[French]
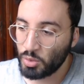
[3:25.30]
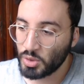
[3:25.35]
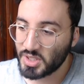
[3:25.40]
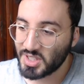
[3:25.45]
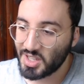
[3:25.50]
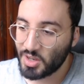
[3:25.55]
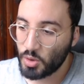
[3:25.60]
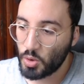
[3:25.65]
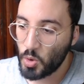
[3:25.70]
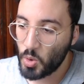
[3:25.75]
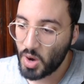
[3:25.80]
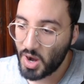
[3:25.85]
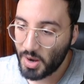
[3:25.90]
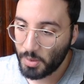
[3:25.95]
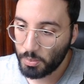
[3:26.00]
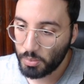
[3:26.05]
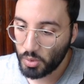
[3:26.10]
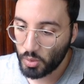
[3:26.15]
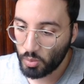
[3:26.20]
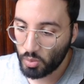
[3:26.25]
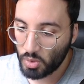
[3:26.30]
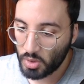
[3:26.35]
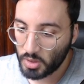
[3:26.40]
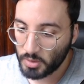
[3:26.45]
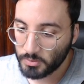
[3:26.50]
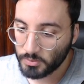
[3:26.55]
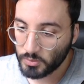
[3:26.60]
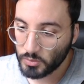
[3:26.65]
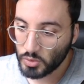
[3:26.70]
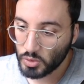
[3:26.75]
synchro un peu
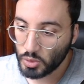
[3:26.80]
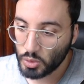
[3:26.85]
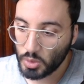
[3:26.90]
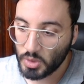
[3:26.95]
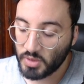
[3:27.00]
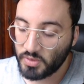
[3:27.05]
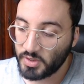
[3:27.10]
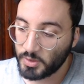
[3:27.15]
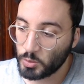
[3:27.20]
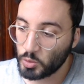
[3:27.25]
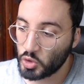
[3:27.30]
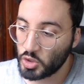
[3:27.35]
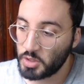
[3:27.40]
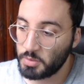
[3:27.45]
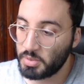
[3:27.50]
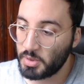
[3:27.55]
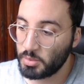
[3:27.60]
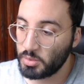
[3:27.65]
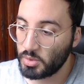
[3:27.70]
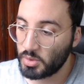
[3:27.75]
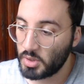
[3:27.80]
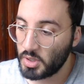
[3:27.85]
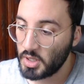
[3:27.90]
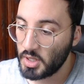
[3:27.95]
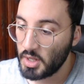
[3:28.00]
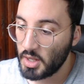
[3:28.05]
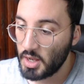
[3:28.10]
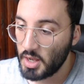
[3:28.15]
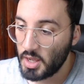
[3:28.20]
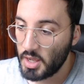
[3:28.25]
moins. Celui-là de toute façon j'en ai pas besoin.
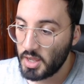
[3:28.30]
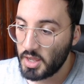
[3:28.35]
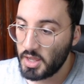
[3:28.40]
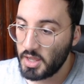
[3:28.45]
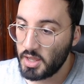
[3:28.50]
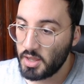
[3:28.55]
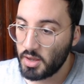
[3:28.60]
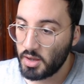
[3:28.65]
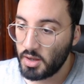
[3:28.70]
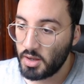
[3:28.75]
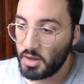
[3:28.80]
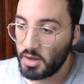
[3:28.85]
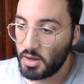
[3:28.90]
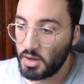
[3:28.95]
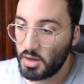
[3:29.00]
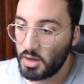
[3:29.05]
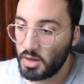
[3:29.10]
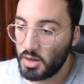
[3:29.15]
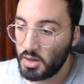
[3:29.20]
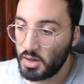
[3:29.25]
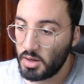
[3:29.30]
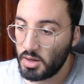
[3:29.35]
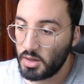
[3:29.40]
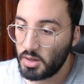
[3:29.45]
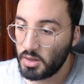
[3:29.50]
Et euh, de